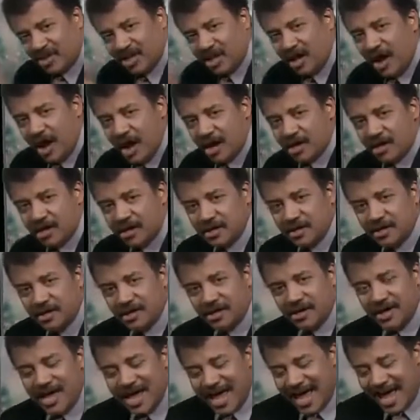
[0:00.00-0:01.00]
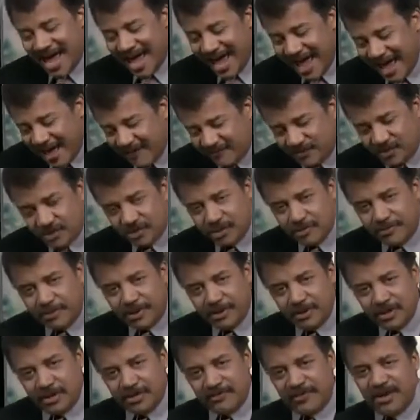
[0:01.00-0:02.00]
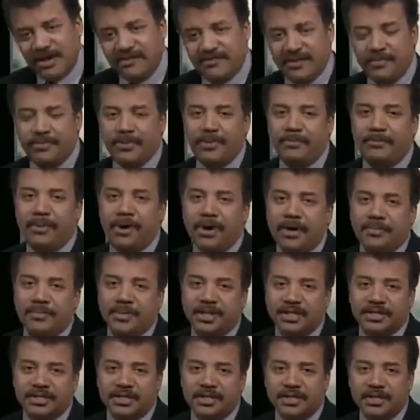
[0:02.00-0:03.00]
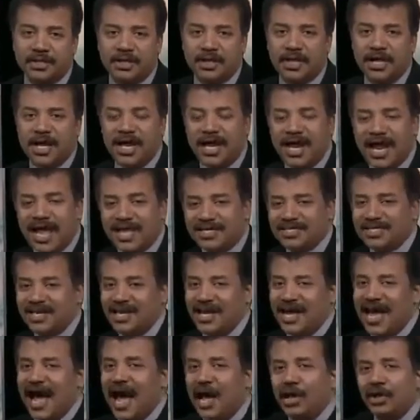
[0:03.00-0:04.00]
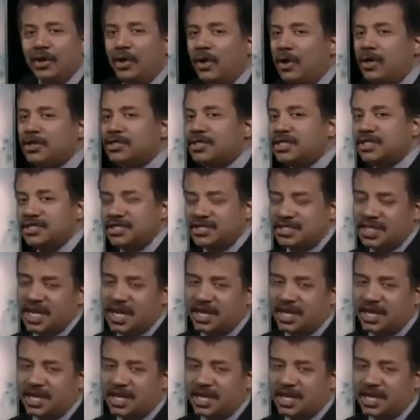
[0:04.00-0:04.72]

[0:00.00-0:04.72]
el tiempo tras el periodo del bombardeo intenso tardío, y ahora nos preguntamos,